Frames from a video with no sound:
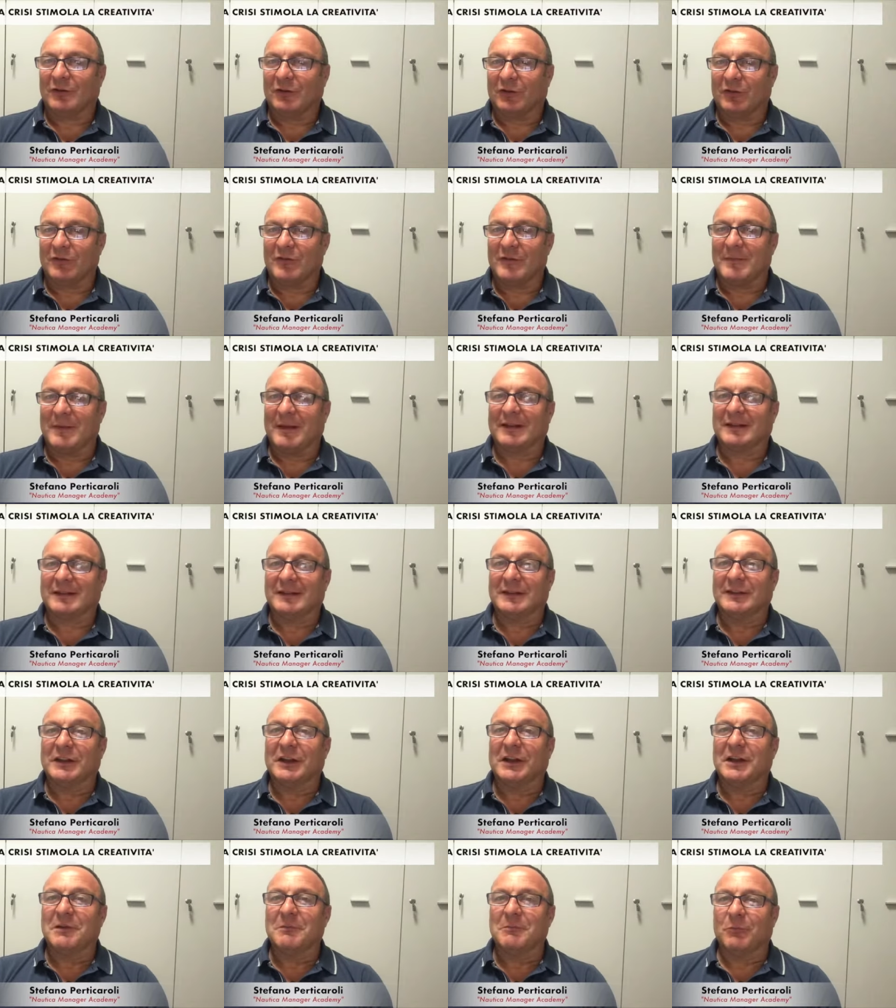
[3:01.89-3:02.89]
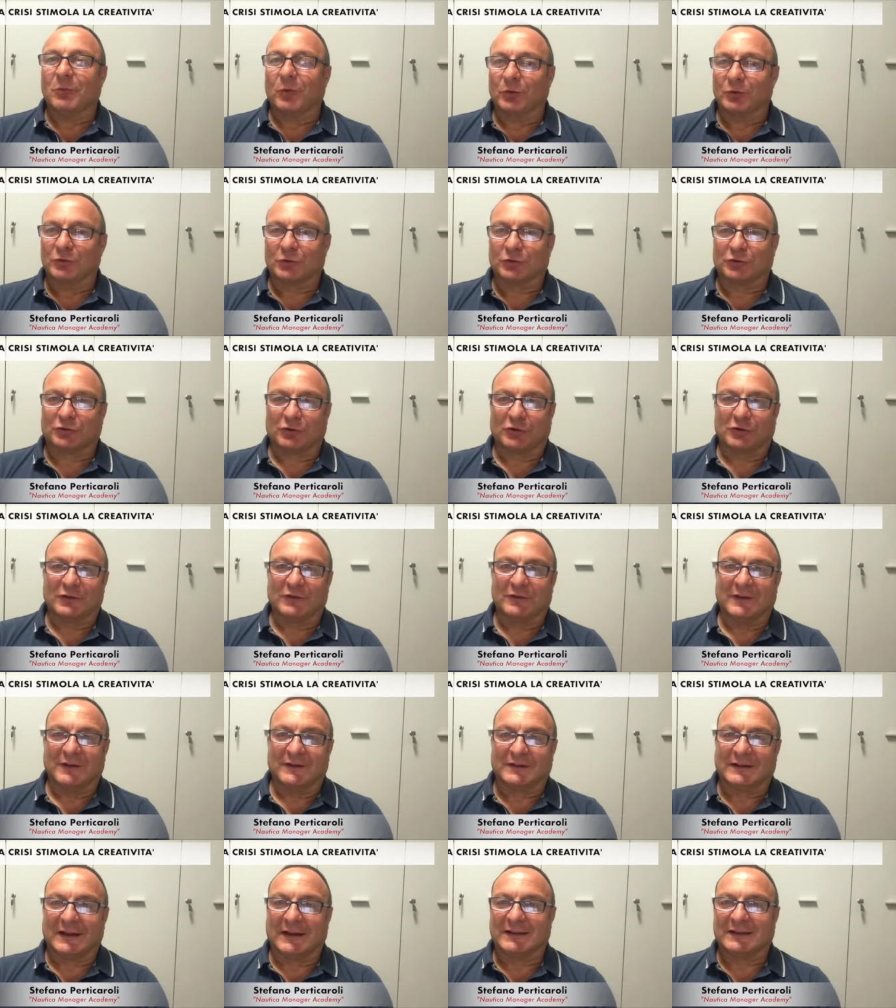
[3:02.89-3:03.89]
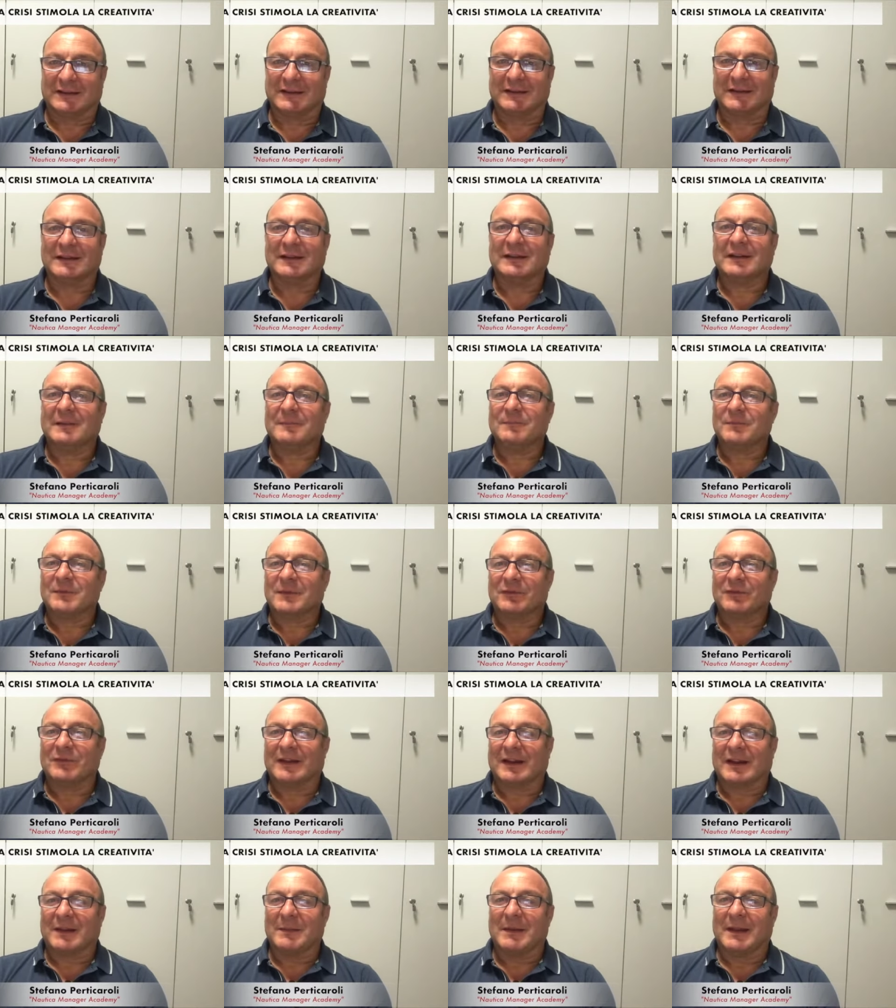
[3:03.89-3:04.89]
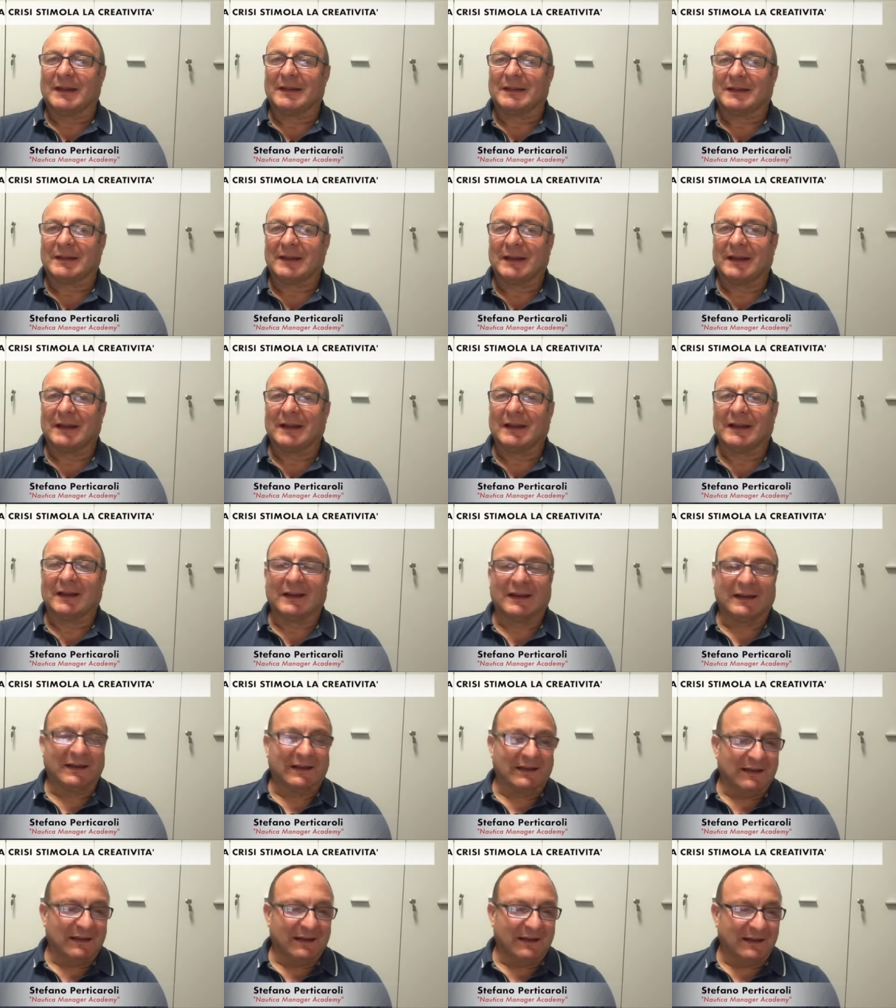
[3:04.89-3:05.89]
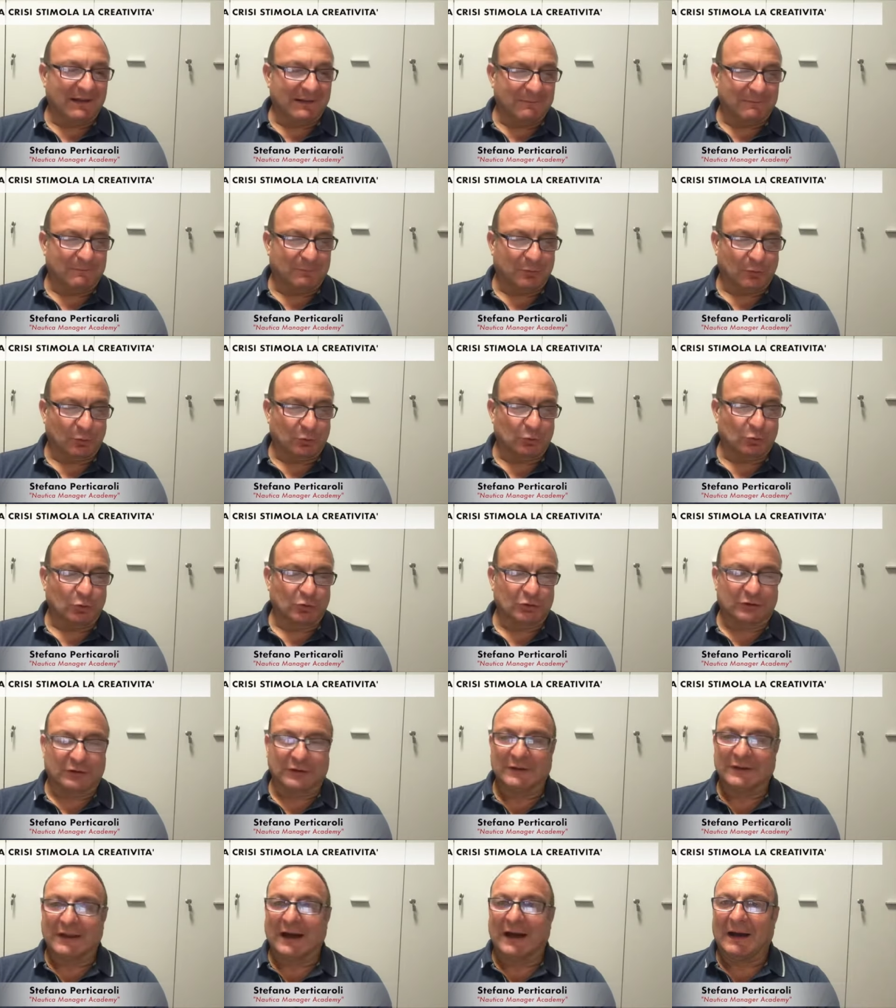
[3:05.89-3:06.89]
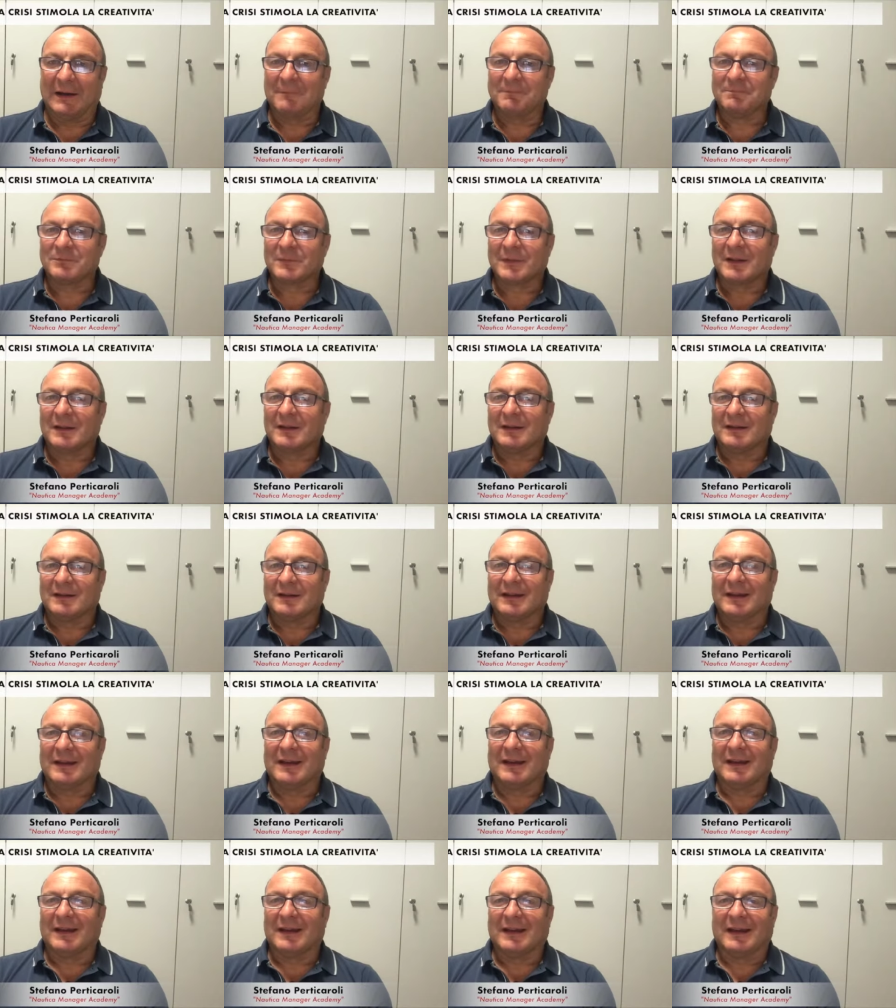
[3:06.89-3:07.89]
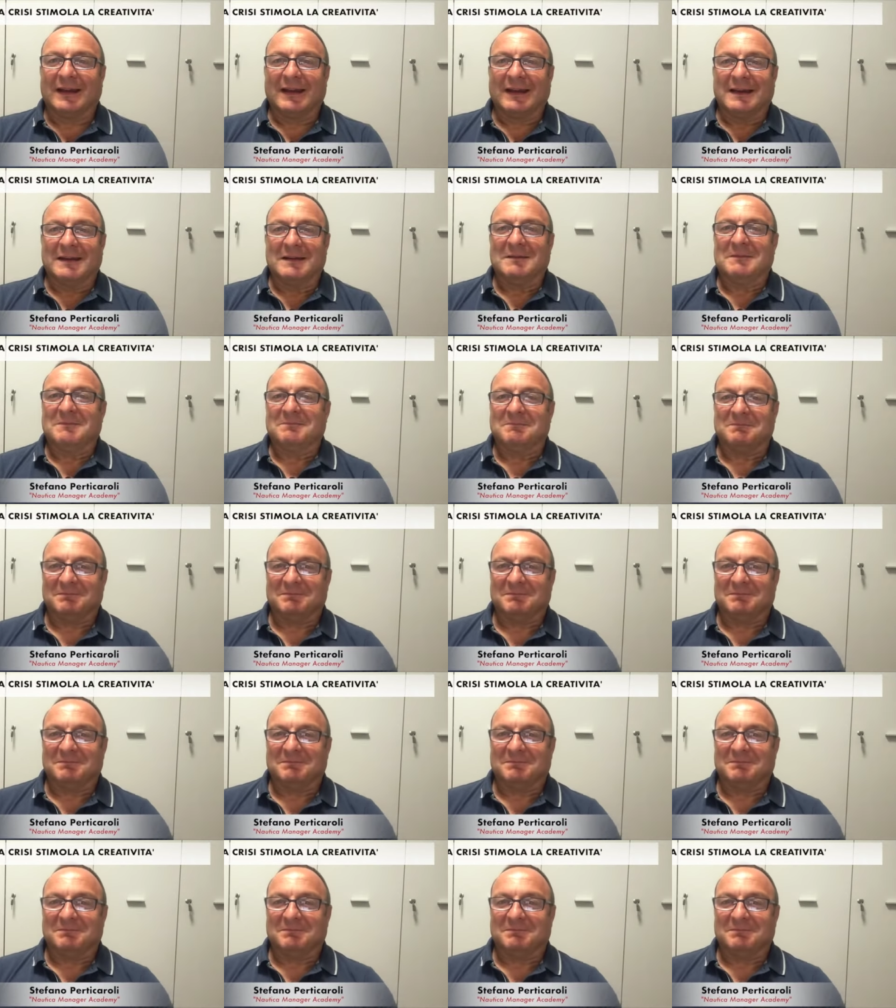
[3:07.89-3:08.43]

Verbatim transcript: ovviamente nel mondo sono diventati veramente eh, prodotti da, eh,